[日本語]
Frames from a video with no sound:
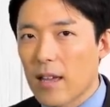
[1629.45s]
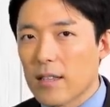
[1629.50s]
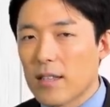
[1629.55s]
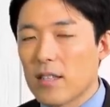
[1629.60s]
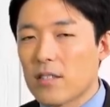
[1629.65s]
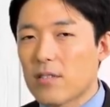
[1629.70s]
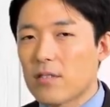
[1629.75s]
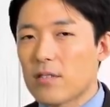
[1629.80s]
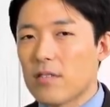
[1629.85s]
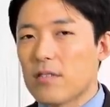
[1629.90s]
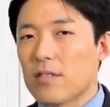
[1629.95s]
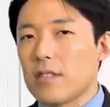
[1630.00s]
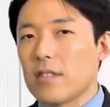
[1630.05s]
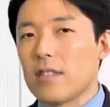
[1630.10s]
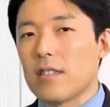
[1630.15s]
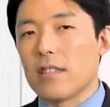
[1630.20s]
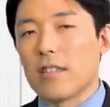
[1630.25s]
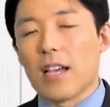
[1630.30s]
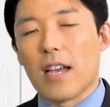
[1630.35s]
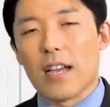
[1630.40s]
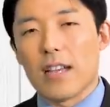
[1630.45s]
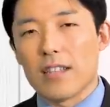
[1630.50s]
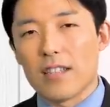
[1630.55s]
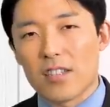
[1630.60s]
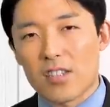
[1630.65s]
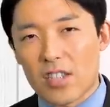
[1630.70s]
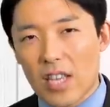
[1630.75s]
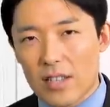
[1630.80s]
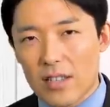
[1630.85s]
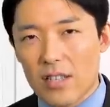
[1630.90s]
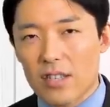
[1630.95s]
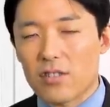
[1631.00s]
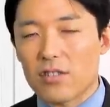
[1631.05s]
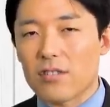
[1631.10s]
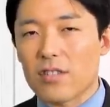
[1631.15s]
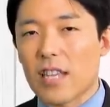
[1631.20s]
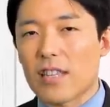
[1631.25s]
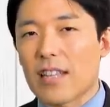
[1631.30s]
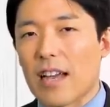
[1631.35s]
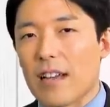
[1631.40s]
20えー、
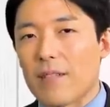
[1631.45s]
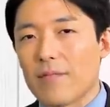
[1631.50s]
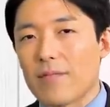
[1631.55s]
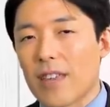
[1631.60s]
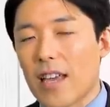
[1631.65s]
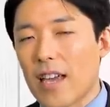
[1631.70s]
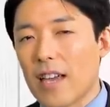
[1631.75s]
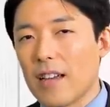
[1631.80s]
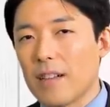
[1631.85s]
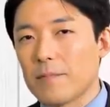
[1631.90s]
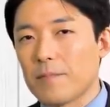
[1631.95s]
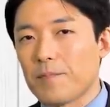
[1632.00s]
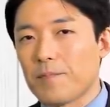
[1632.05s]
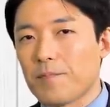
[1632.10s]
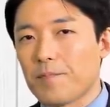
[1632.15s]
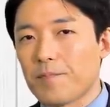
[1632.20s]
2020年代ね。